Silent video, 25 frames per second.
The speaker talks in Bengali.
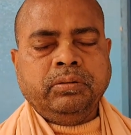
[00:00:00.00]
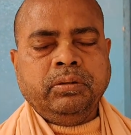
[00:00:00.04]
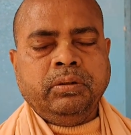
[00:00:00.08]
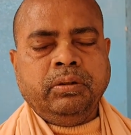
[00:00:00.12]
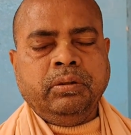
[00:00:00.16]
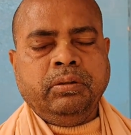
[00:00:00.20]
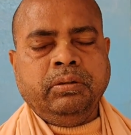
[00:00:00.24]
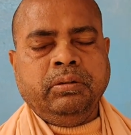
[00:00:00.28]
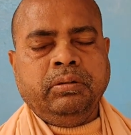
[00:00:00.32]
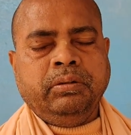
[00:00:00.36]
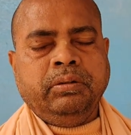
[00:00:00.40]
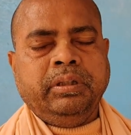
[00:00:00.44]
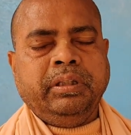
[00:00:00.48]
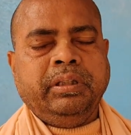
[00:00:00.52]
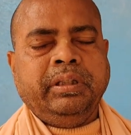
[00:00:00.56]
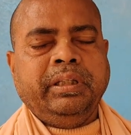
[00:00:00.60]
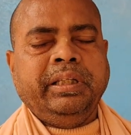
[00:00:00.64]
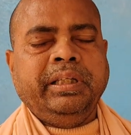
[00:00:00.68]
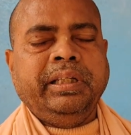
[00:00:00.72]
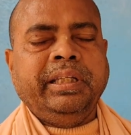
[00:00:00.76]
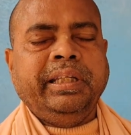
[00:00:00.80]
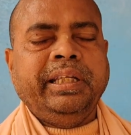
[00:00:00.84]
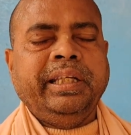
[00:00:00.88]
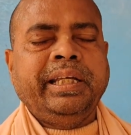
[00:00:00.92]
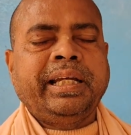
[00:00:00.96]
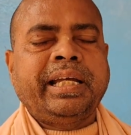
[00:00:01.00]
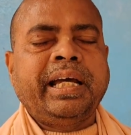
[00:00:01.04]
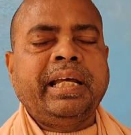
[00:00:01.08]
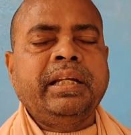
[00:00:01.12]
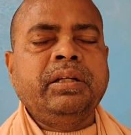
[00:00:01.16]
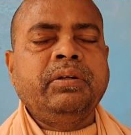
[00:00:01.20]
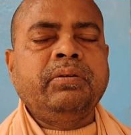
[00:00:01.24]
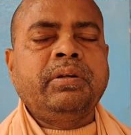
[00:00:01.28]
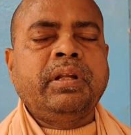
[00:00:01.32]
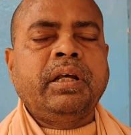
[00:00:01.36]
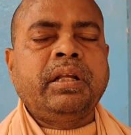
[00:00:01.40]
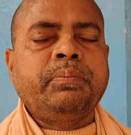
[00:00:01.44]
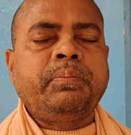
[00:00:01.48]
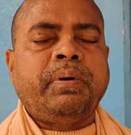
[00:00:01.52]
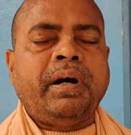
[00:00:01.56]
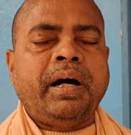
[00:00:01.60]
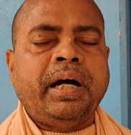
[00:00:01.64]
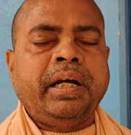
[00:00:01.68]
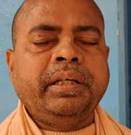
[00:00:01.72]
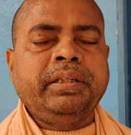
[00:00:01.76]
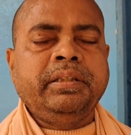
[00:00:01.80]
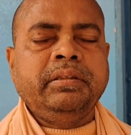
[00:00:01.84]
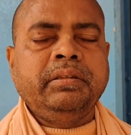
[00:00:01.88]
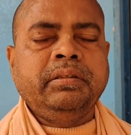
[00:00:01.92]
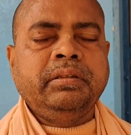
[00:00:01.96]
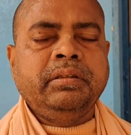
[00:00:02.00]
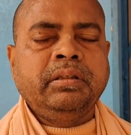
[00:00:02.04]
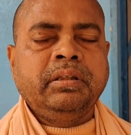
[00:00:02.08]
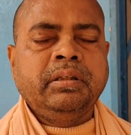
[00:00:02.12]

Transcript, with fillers: তো এখানে ওনার ভাই